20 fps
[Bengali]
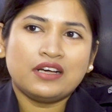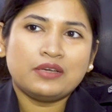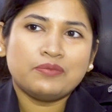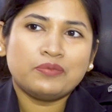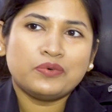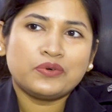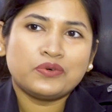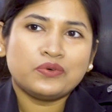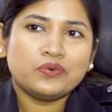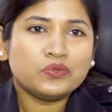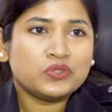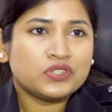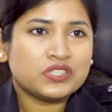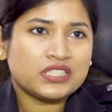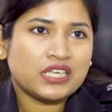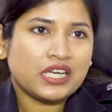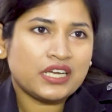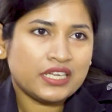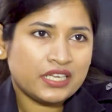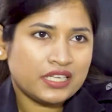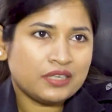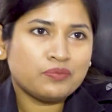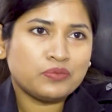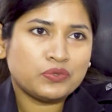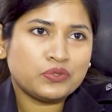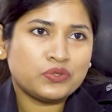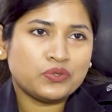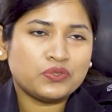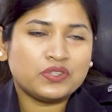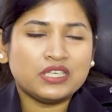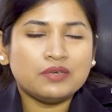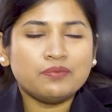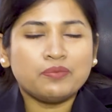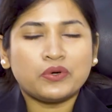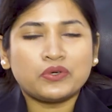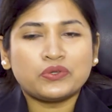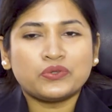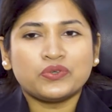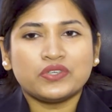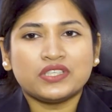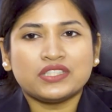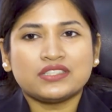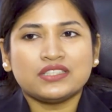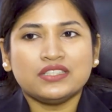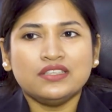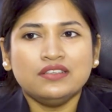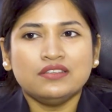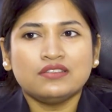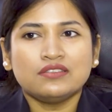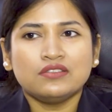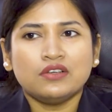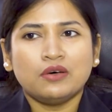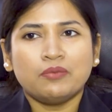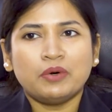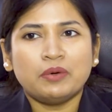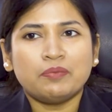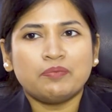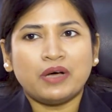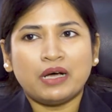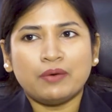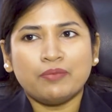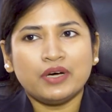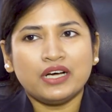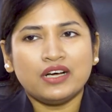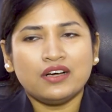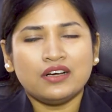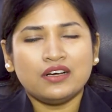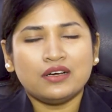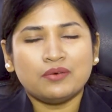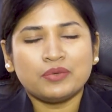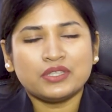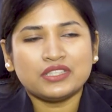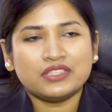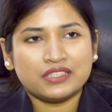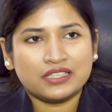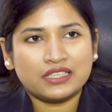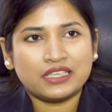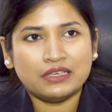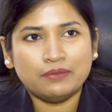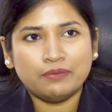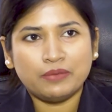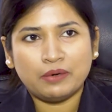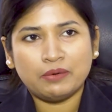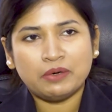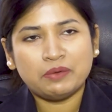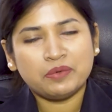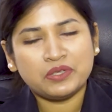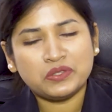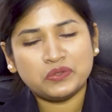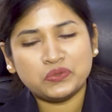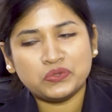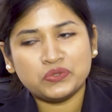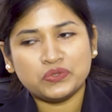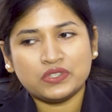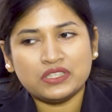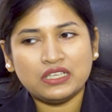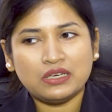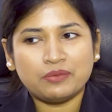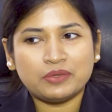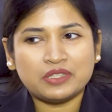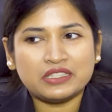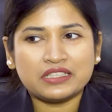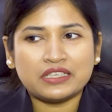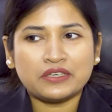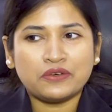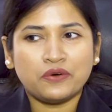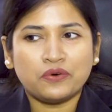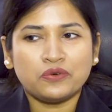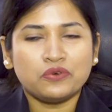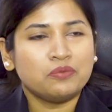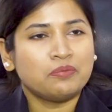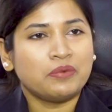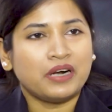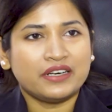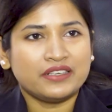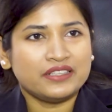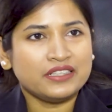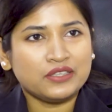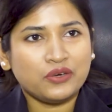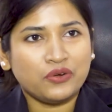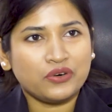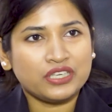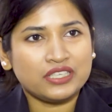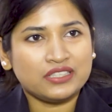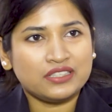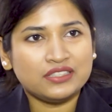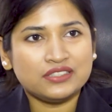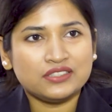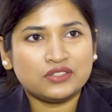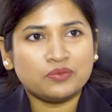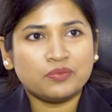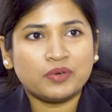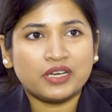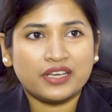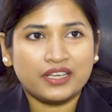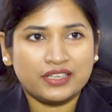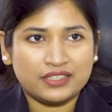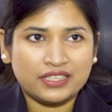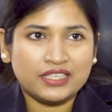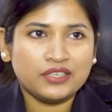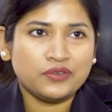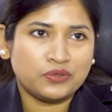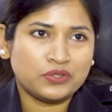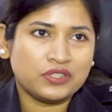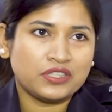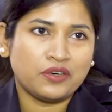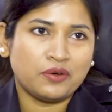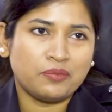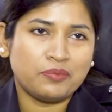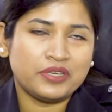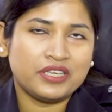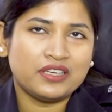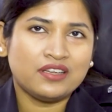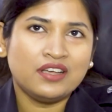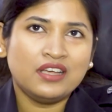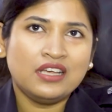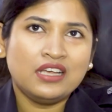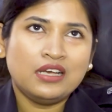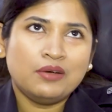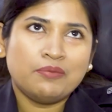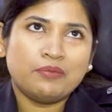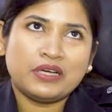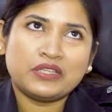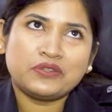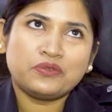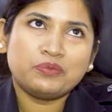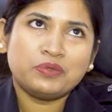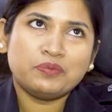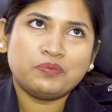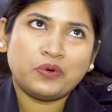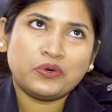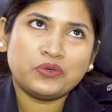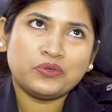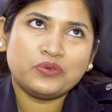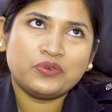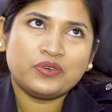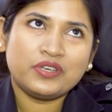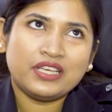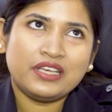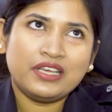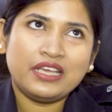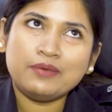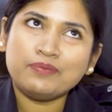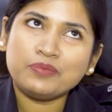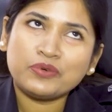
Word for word: এবং উৎসাহের মধ্য দিয়ে বড় হয়েছি তো আমার বাবা আমাদেরকে বাবা মা দুজনই আমাদেরকে কখনো বার্ডেন করেননি যে তোমাকে এটাই হতে হবে বা তুমি বড় হয়ে এই